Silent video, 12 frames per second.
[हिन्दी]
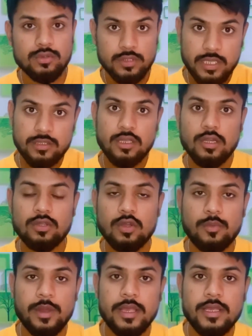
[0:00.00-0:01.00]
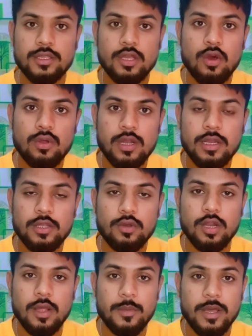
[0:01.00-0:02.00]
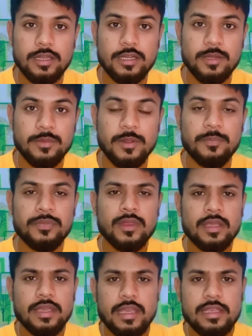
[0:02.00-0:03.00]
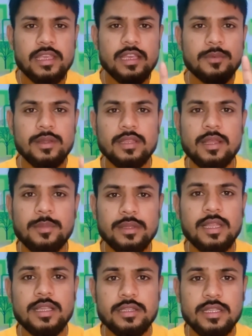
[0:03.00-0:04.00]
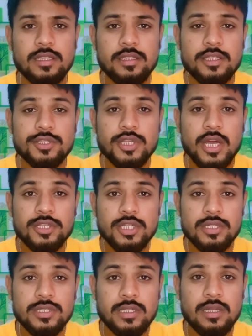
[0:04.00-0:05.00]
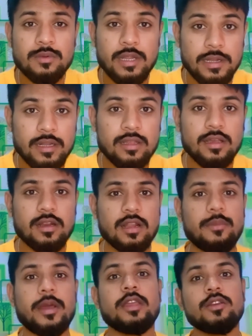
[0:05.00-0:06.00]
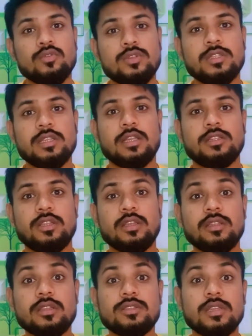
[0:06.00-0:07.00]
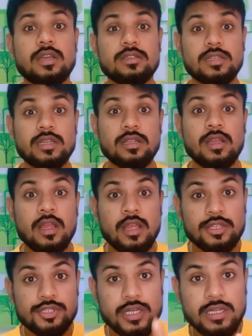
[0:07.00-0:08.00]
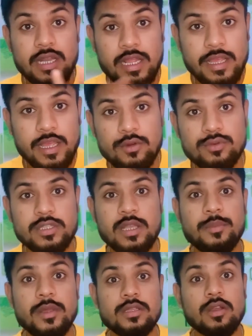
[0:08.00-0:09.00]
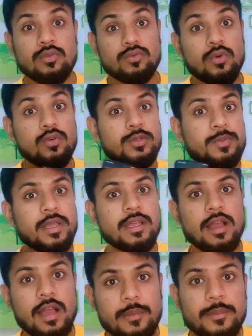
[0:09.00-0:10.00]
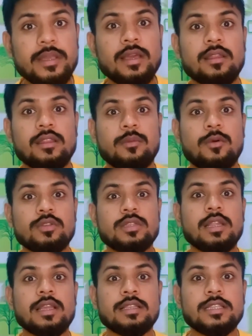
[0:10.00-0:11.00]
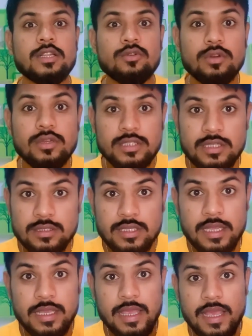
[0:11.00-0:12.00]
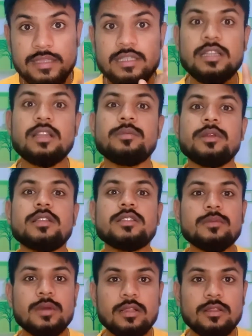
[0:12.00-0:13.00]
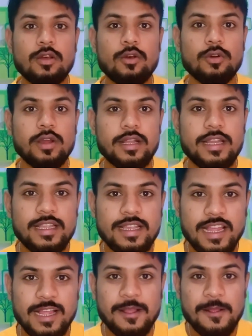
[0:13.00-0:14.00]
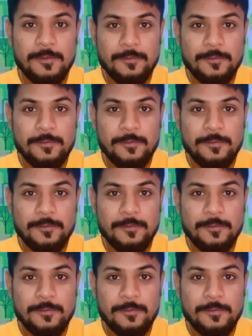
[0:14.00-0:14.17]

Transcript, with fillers: देखता रहता हूँ भाई क्या हो रहा है नहीं हो रहा मार्केट में एक एक बंदा पता है तीन तीन चार चार चैनल हैंडल कर रहा है भाई खुद से तीन तीन चार चार चैनल है उसके पास और वो उस पर काम भी करता है बहुत सारे ऐसे लोग हैं जिनसे एक चैनल भी नहीं संभलता होगा ठीक है